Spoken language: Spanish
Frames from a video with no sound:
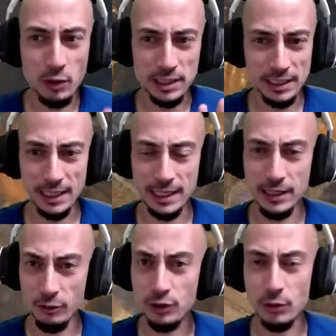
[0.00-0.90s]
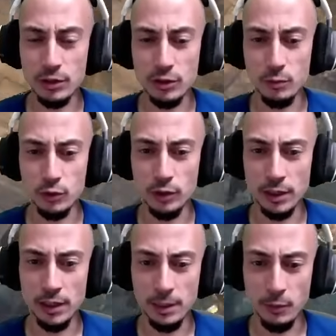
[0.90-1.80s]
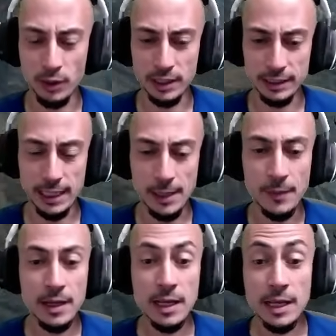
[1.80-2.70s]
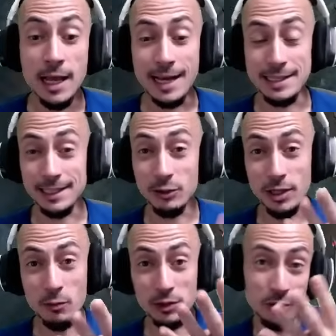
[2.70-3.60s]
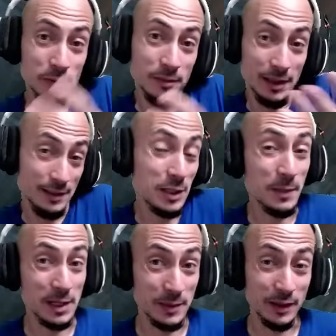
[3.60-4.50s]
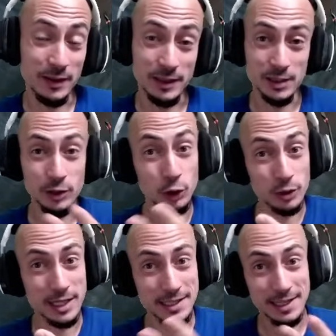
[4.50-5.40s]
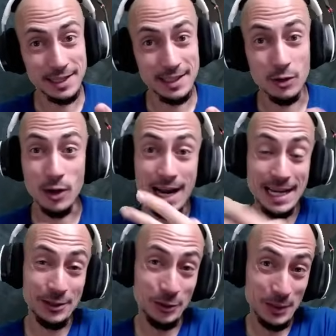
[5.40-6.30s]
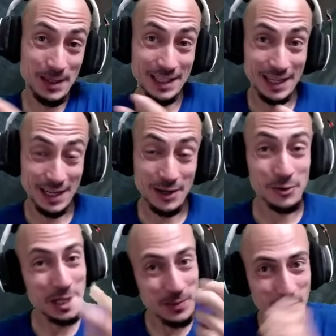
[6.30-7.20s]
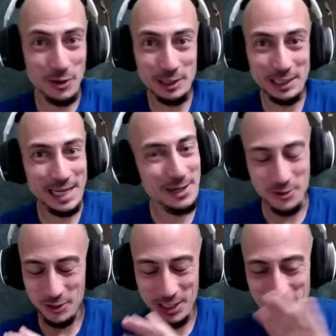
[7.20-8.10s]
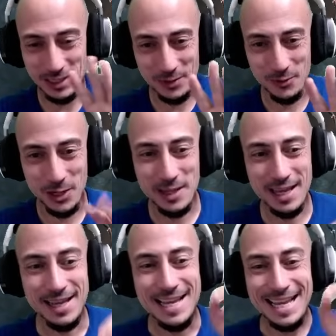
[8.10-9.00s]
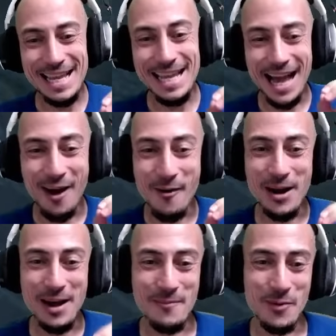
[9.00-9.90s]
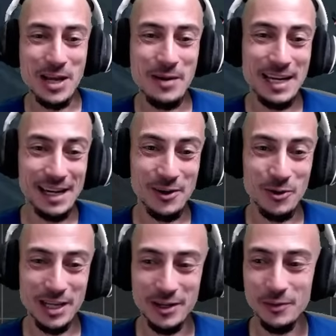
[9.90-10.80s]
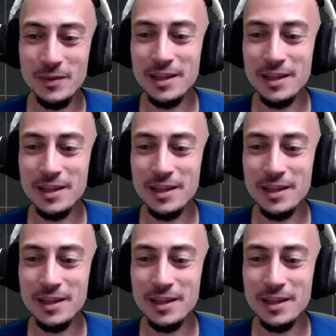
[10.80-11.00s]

así que genial, lo está usando mucho el, el poder de Tirael. Así que tengo ya cuatro chispas resplandecientes. Dos las he gastado aleatoriamente en el herrero y me dio el Tirael, o sea que me salvó la vida. Y ahora voy a venir al joyero